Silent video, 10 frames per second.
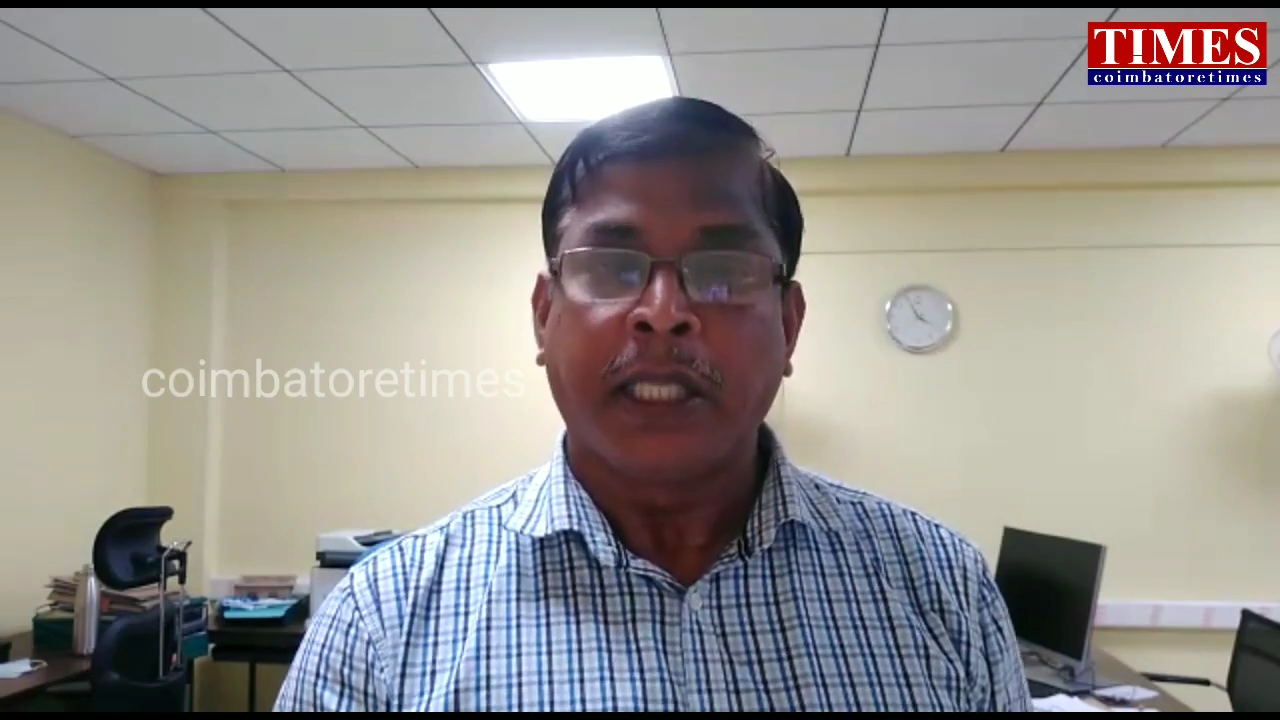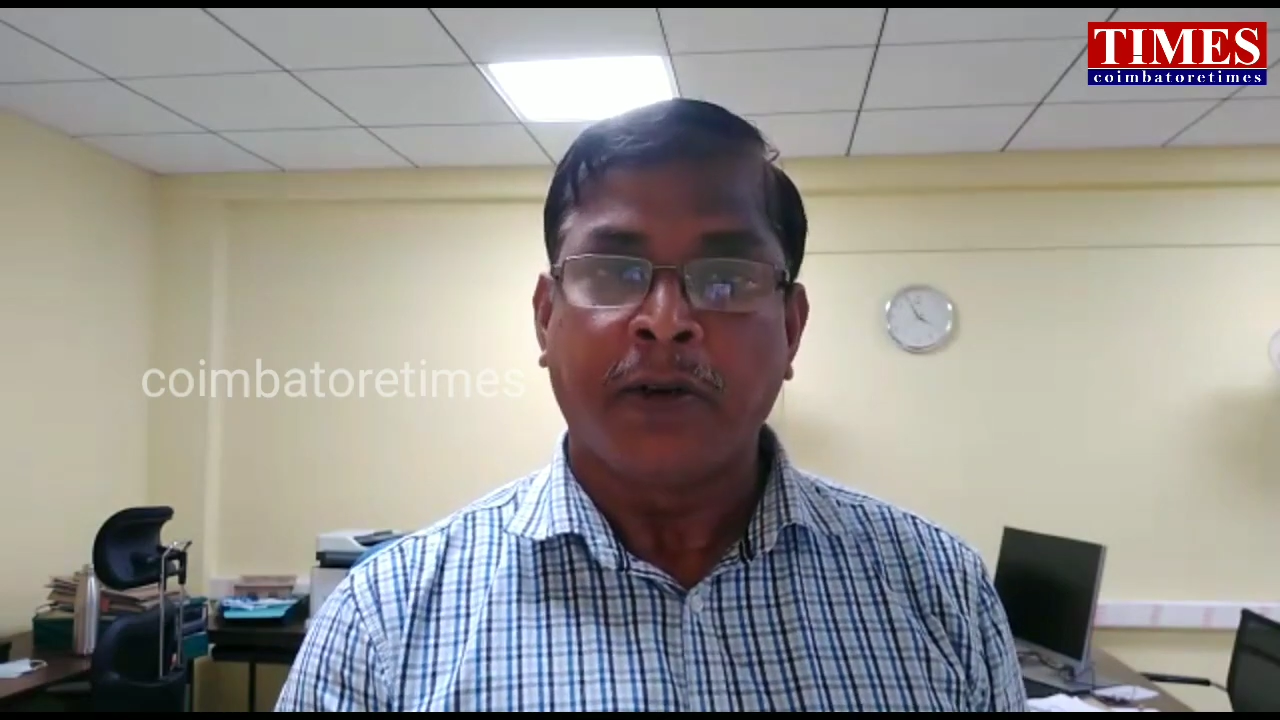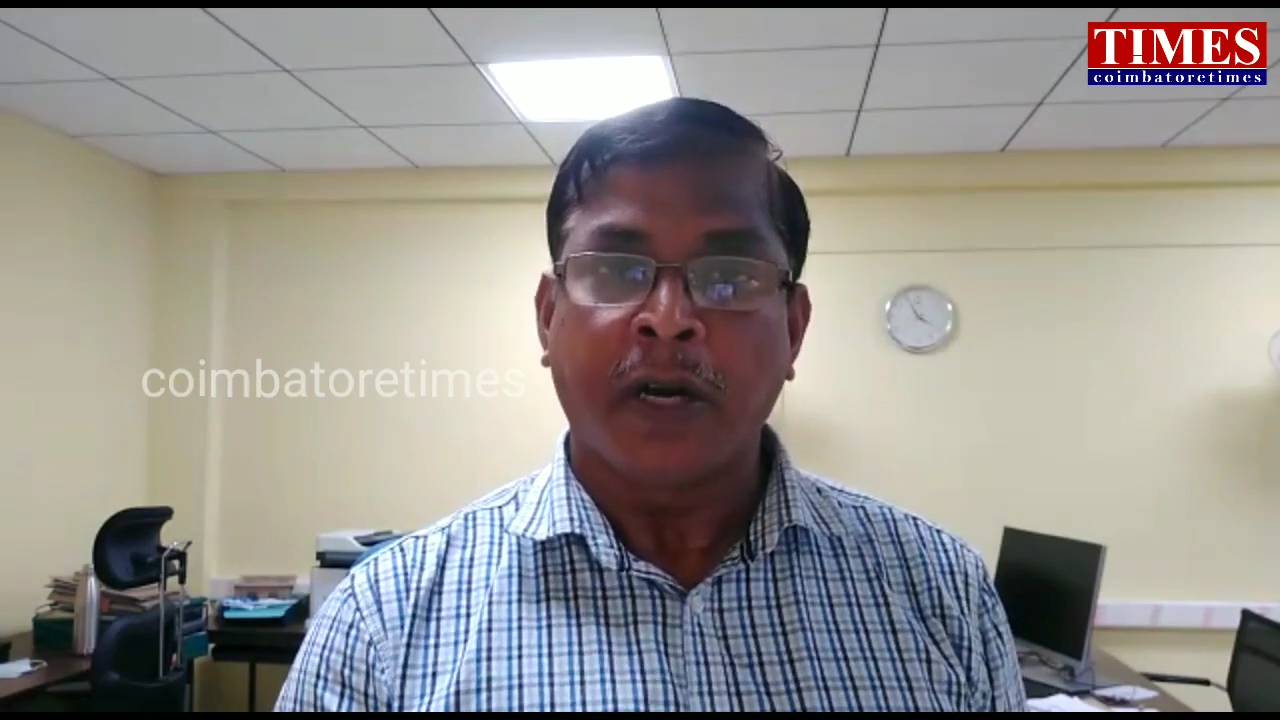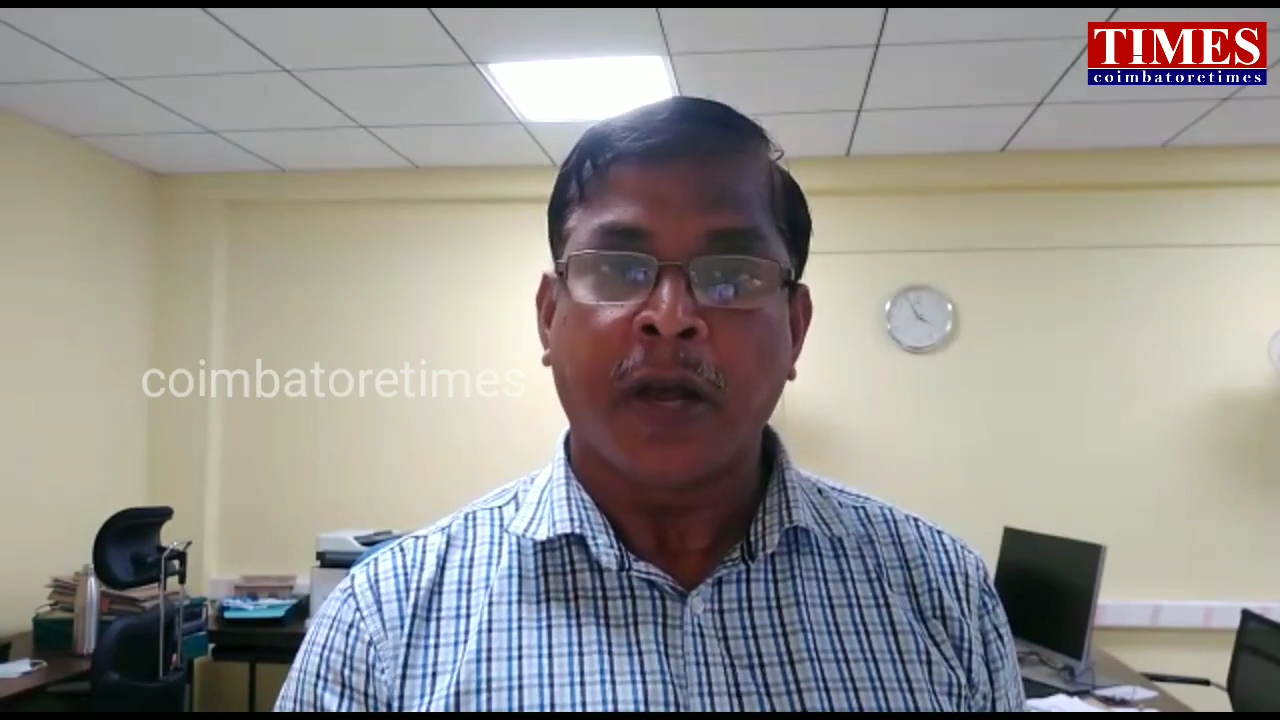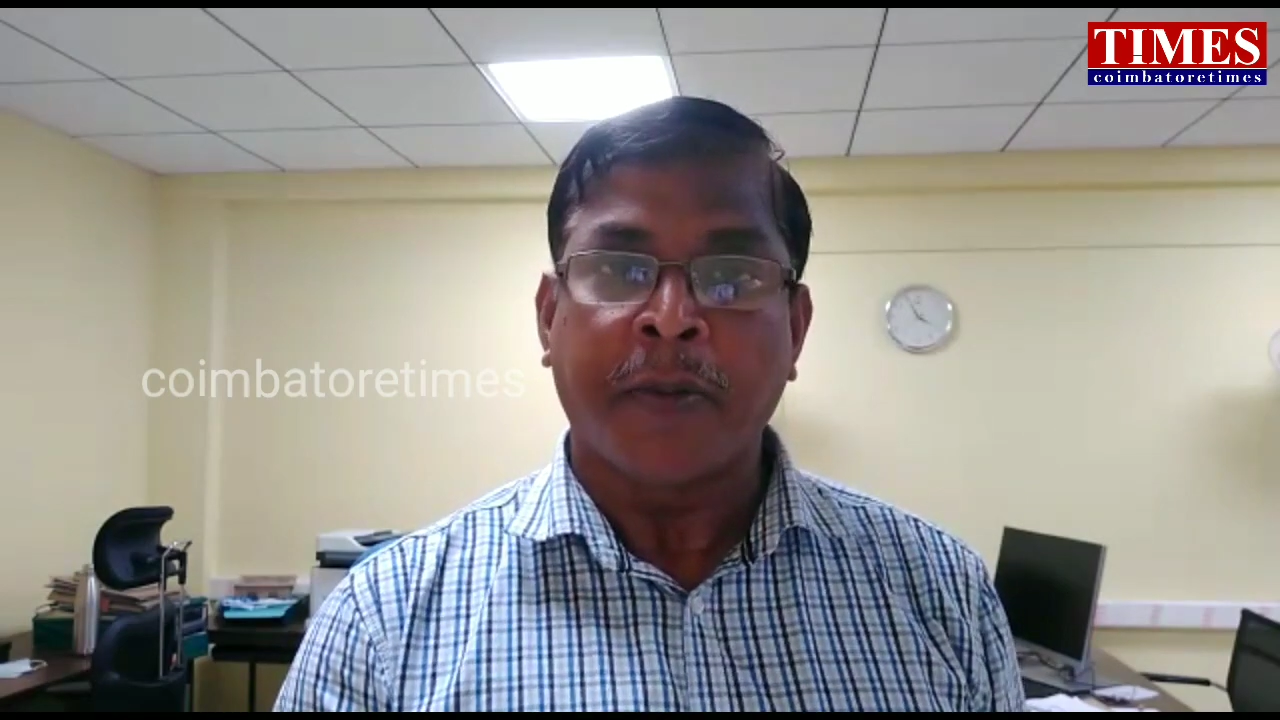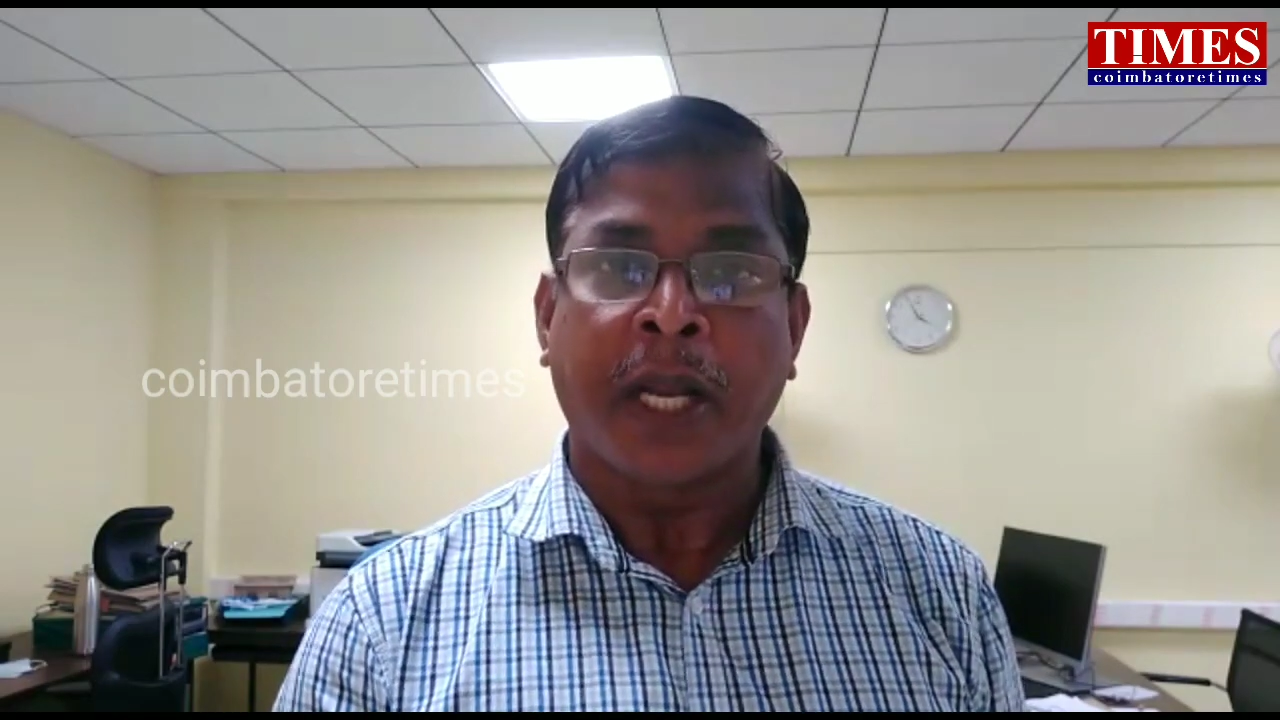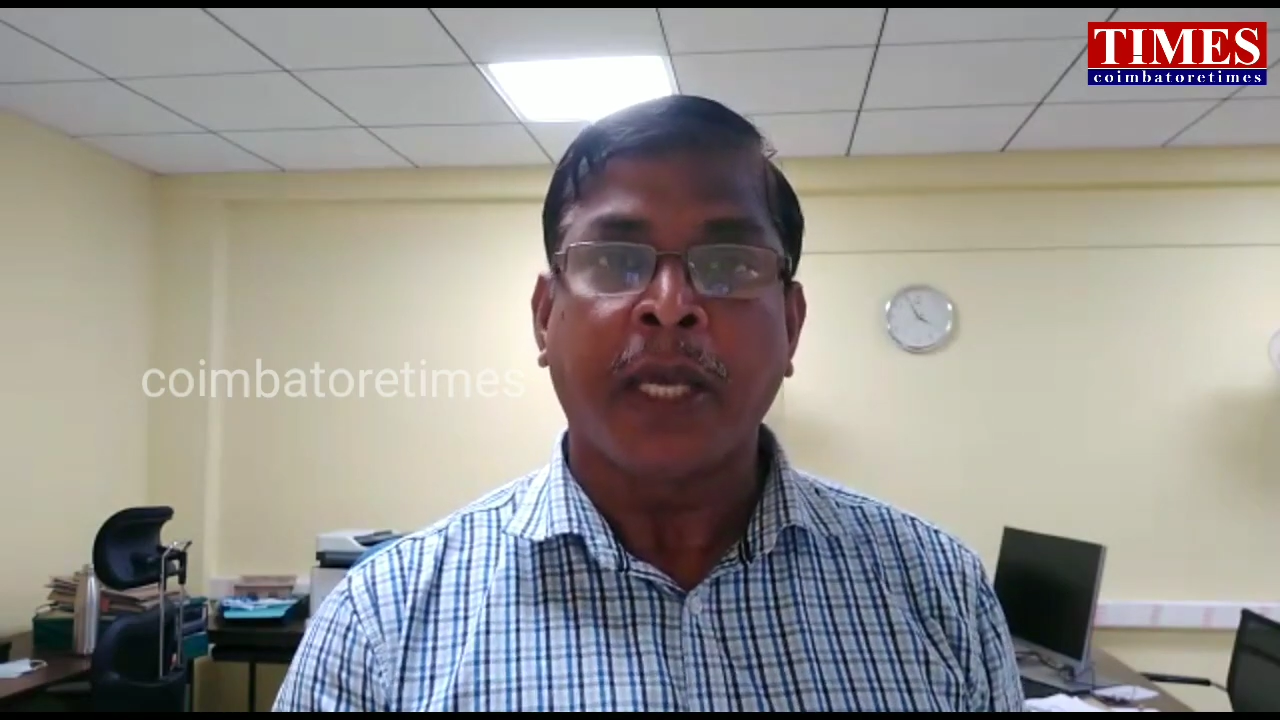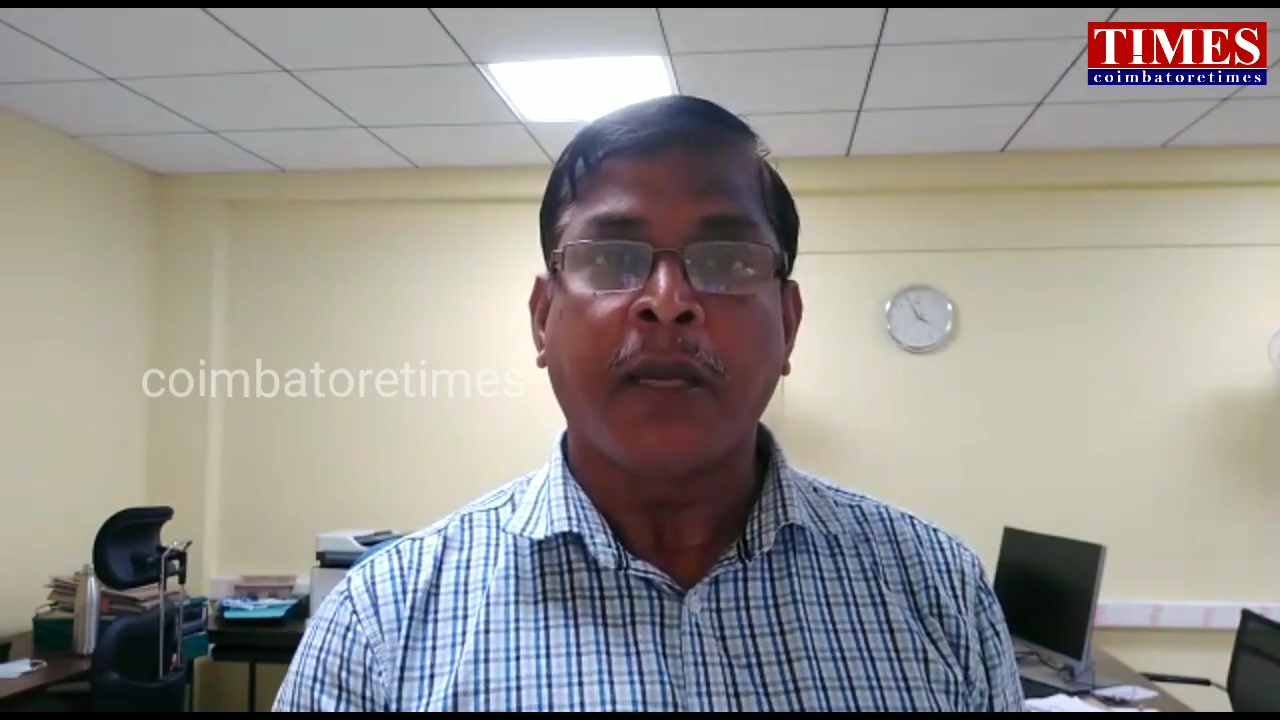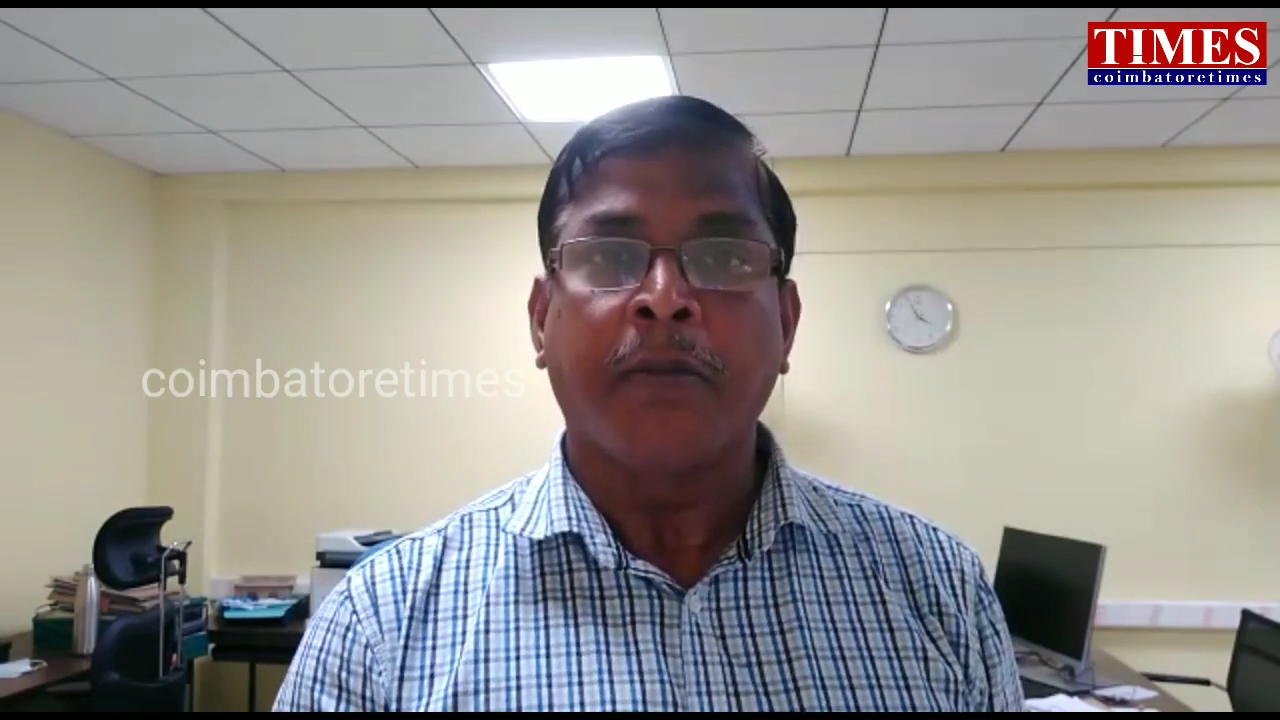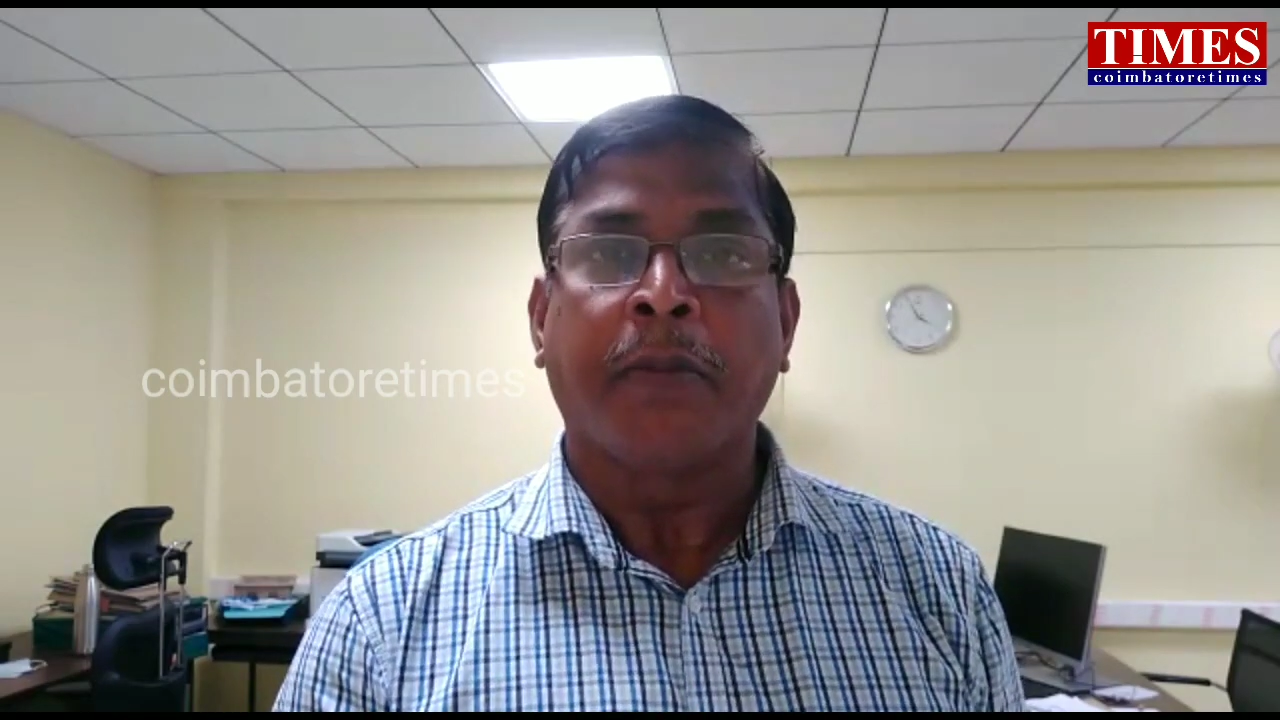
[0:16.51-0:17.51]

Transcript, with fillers: திருவண்ணாமலை